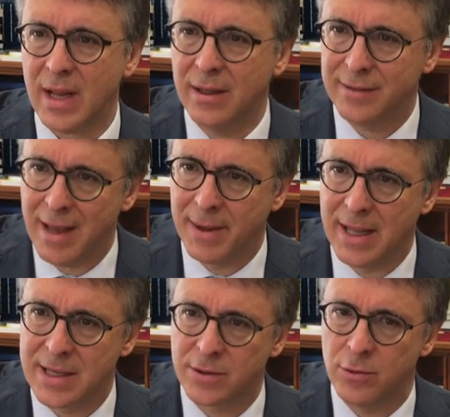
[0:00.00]
Il tema
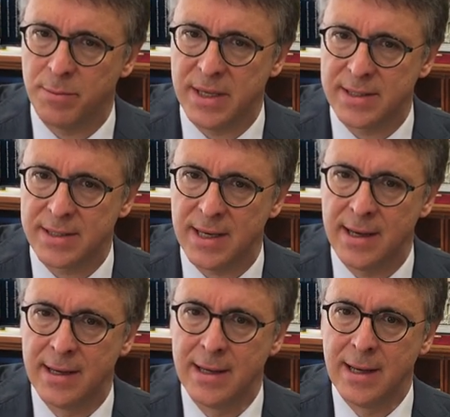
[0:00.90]
delle
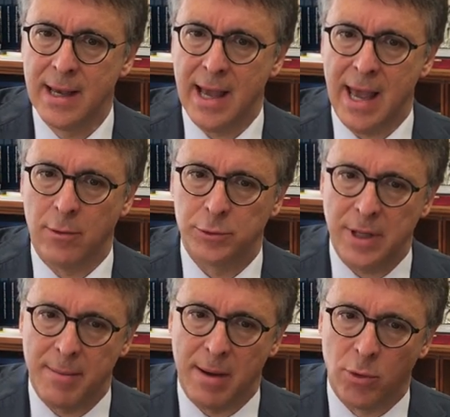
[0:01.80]
scommesse è un
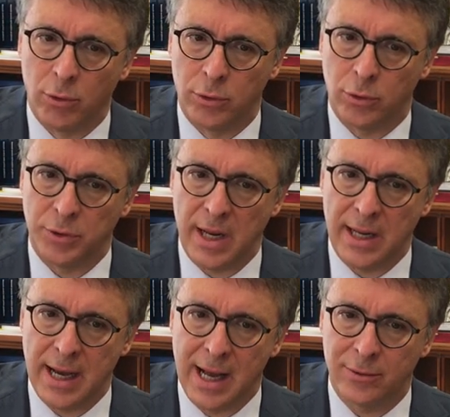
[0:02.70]
tema molto
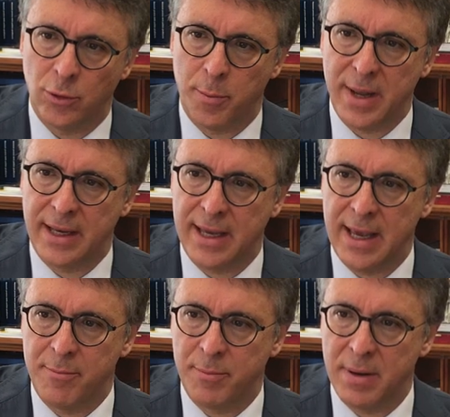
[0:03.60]
delicato
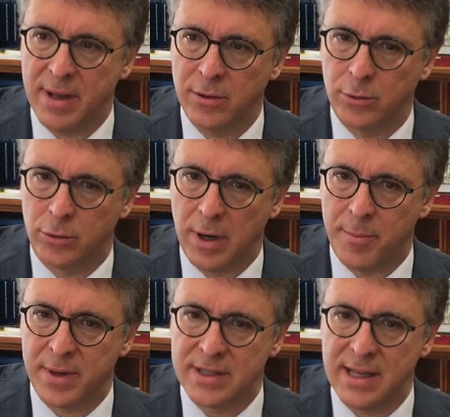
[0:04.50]
perché prima di tutto
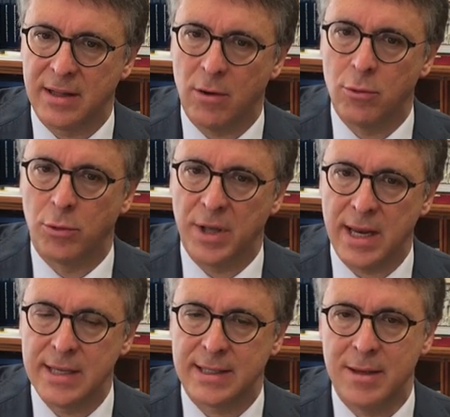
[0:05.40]
rappresenta uno dei
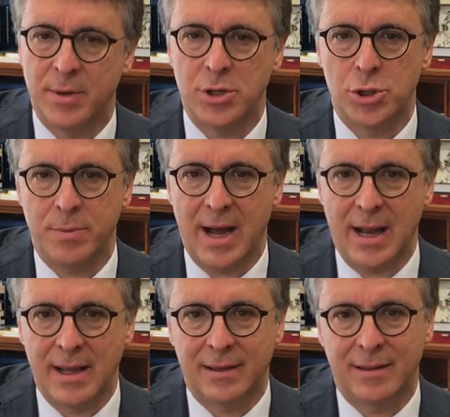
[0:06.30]
rischi
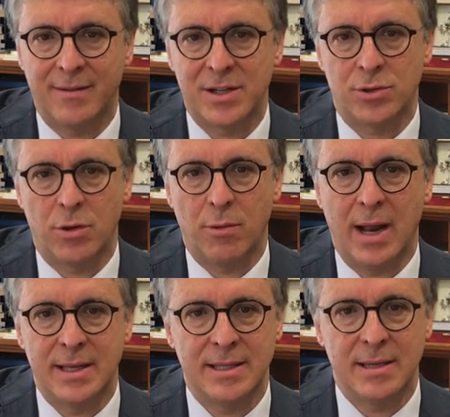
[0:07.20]
principali attraverso i
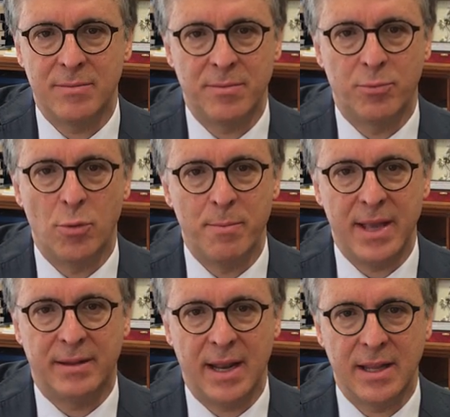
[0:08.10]
quali si può
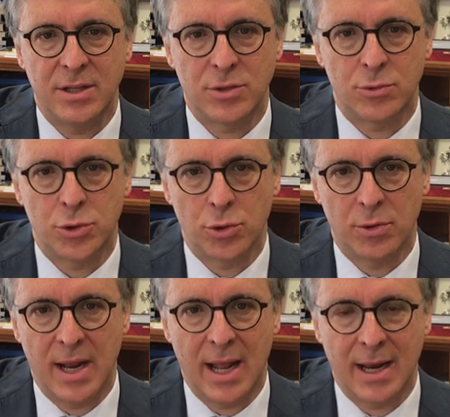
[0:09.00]
mettere in
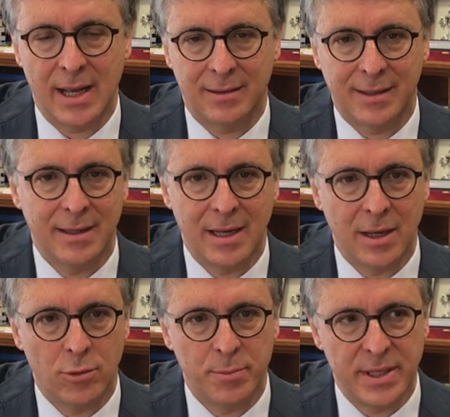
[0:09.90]
discussione la lealtà
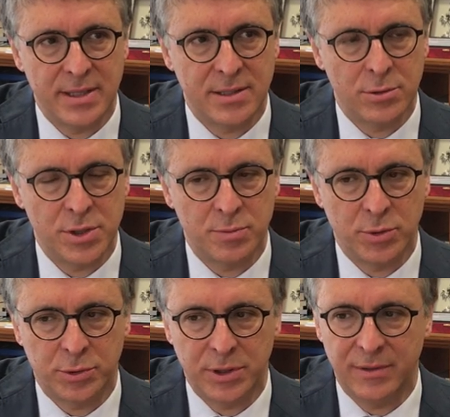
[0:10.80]
delle competizioni
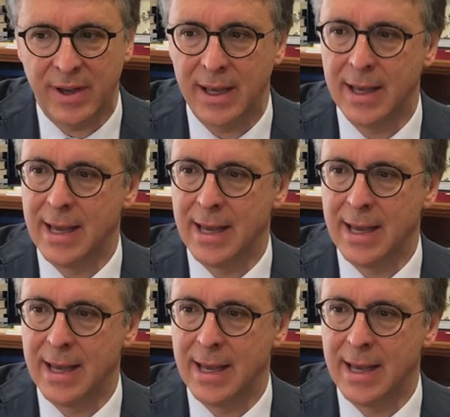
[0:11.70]
sportive